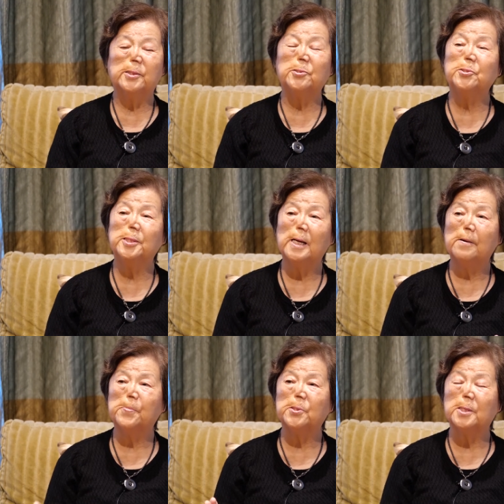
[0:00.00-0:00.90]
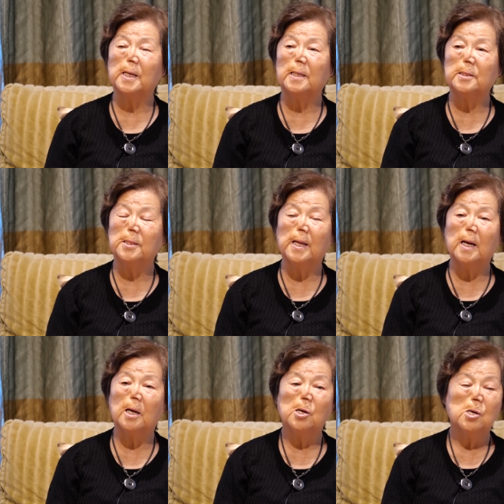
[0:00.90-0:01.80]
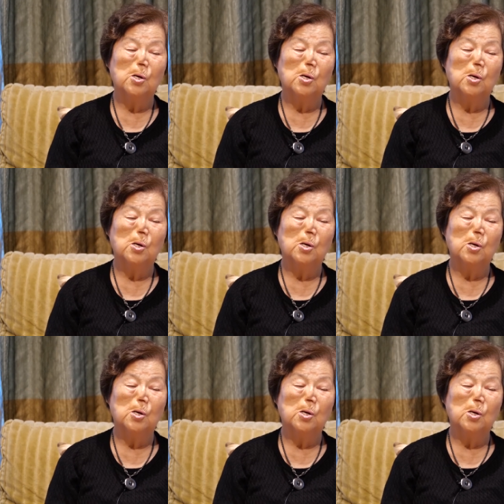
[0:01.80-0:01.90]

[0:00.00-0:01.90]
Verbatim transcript: 뒷일이 앞에 들어가는데 내가